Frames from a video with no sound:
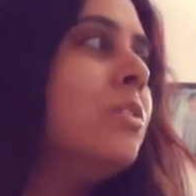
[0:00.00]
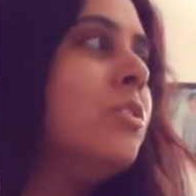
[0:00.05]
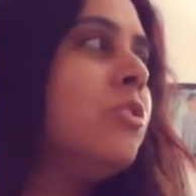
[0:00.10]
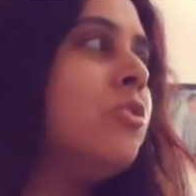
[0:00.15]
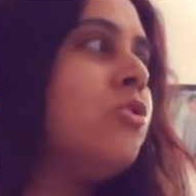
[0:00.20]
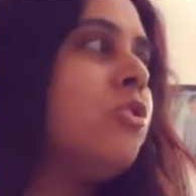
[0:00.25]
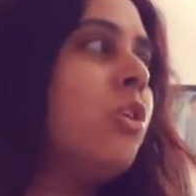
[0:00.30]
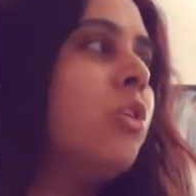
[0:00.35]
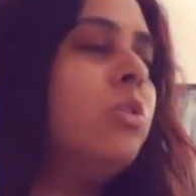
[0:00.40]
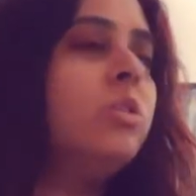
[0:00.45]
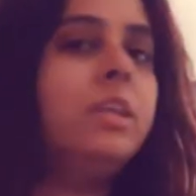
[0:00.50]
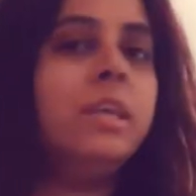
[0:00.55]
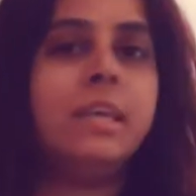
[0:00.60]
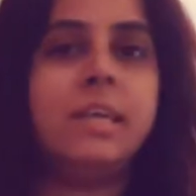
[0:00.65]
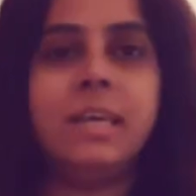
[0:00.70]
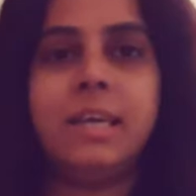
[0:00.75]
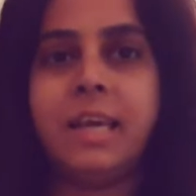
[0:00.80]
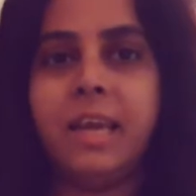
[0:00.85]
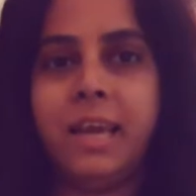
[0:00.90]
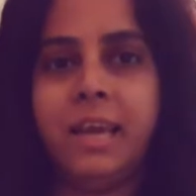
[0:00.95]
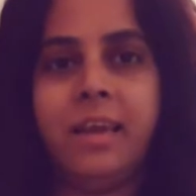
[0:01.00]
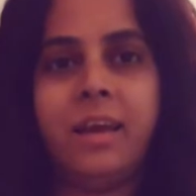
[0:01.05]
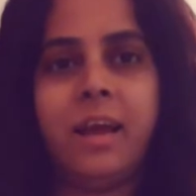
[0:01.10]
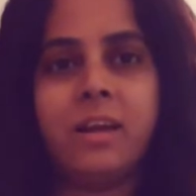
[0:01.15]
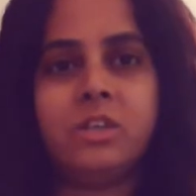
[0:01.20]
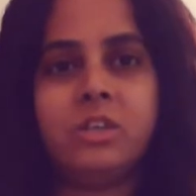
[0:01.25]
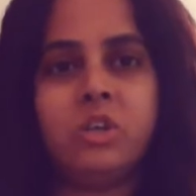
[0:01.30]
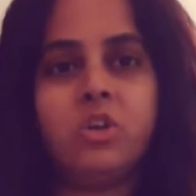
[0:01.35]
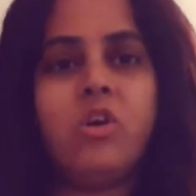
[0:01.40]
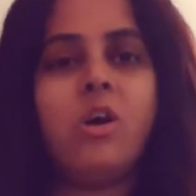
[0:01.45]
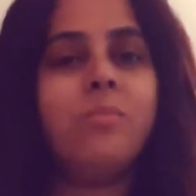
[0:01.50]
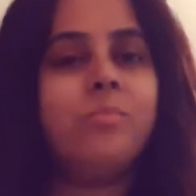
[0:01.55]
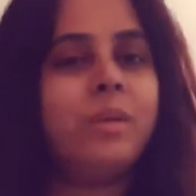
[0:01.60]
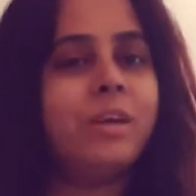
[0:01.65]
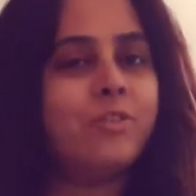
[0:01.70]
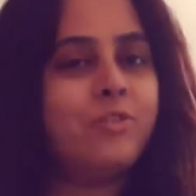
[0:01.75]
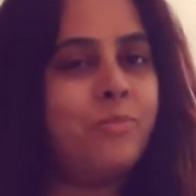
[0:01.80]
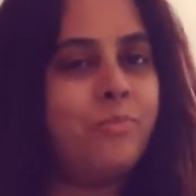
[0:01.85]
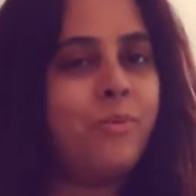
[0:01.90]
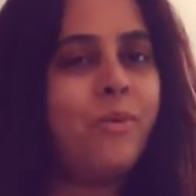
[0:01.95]
তো চলো দেখি কে আসলো আমি
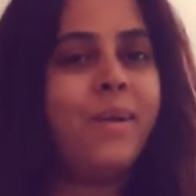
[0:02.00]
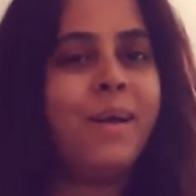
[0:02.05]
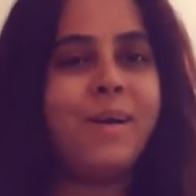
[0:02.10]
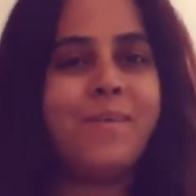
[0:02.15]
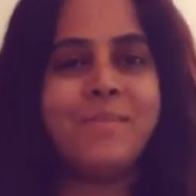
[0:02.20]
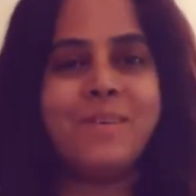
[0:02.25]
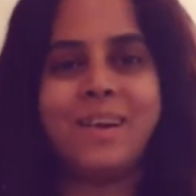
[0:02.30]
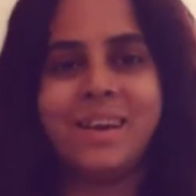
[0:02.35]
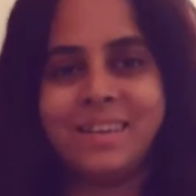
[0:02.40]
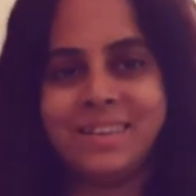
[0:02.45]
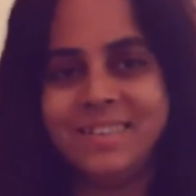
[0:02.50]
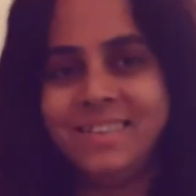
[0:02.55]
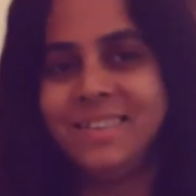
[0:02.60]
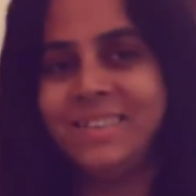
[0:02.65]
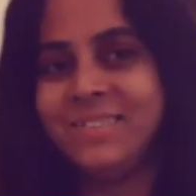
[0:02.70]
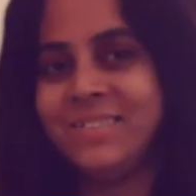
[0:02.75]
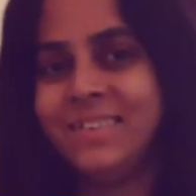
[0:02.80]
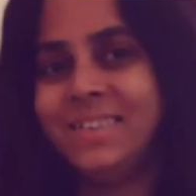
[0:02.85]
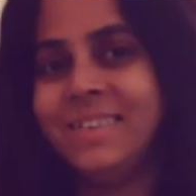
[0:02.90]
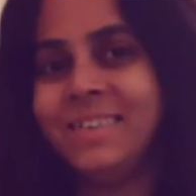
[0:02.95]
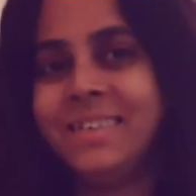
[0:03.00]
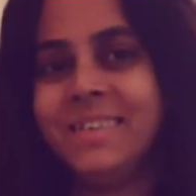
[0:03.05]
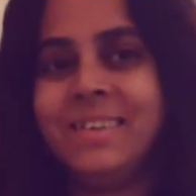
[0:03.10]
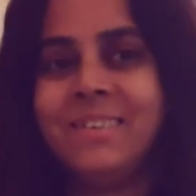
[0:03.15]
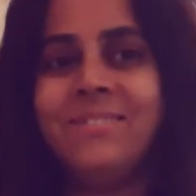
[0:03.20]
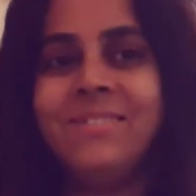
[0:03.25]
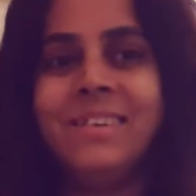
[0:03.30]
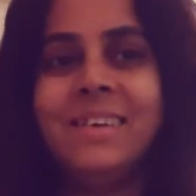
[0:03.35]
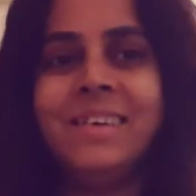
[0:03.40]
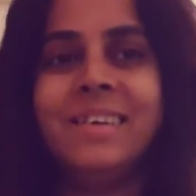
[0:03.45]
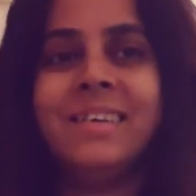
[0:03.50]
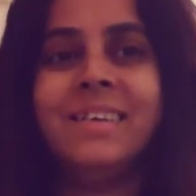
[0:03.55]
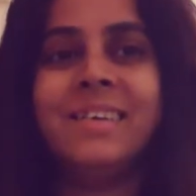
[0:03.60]
একটু পরে আবার আসছি তোমাদের সামনে